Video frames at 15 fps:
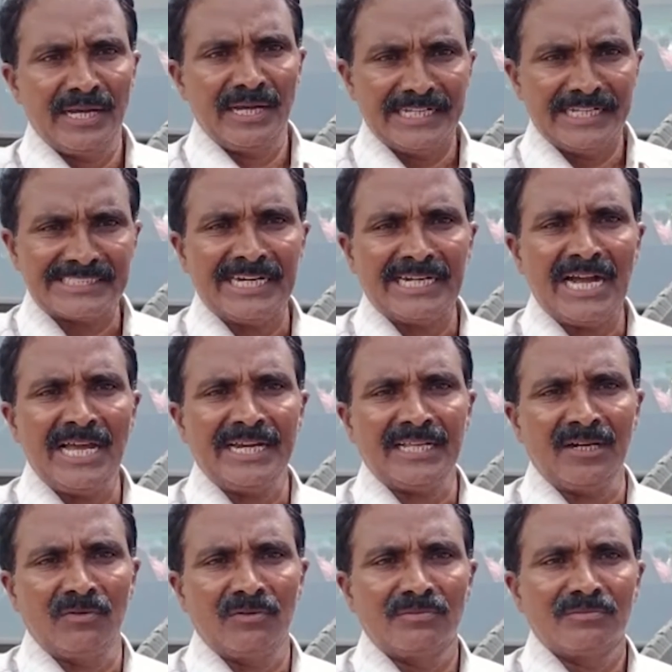నిరసన
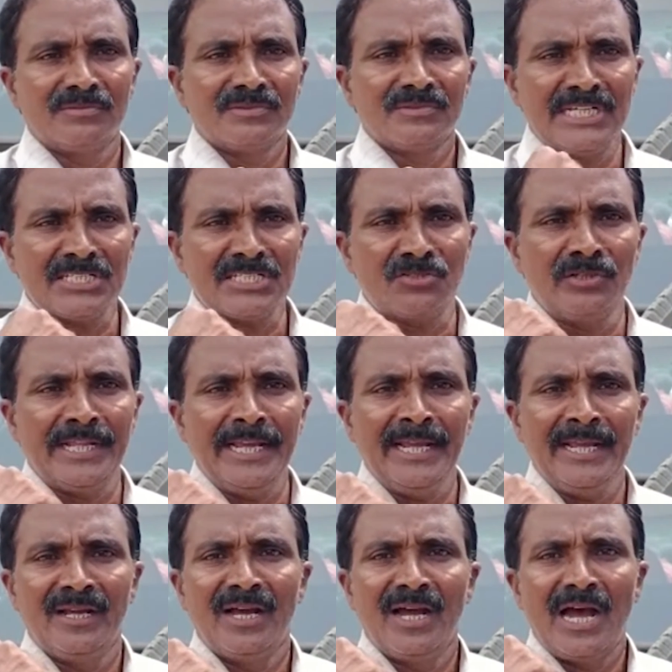కార్యక్రమం చేస్తుంటే
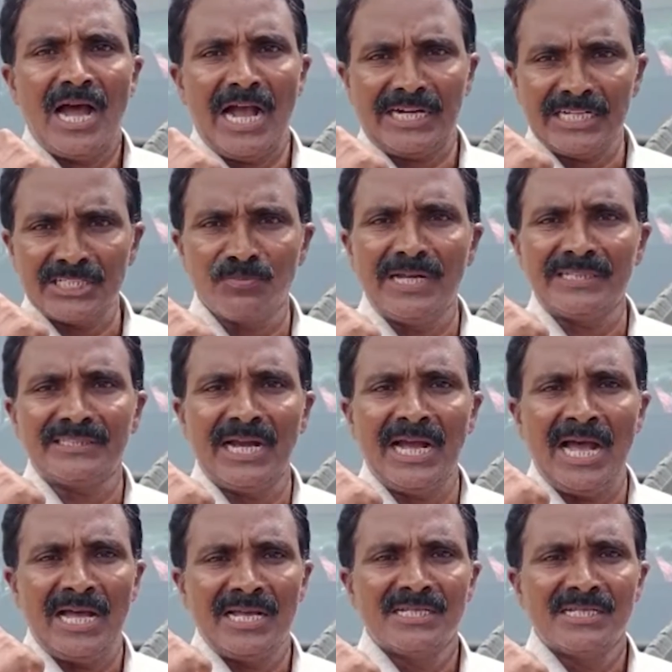అకస్మాత్తుగా